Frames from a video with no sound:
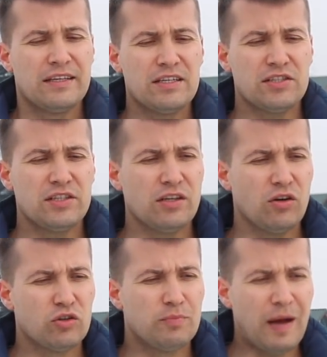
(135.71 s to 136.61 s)
Jeśli
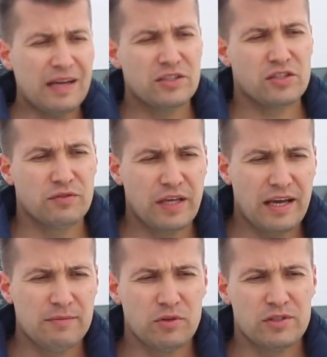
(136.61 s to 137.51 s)
odpalisz w niej
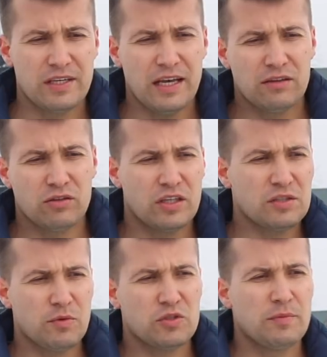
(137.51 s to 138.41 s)
emocje, to
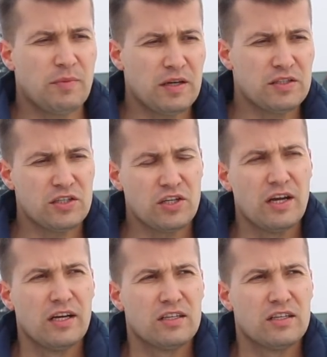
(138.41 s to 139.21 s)
też możesz jej powiedzieć,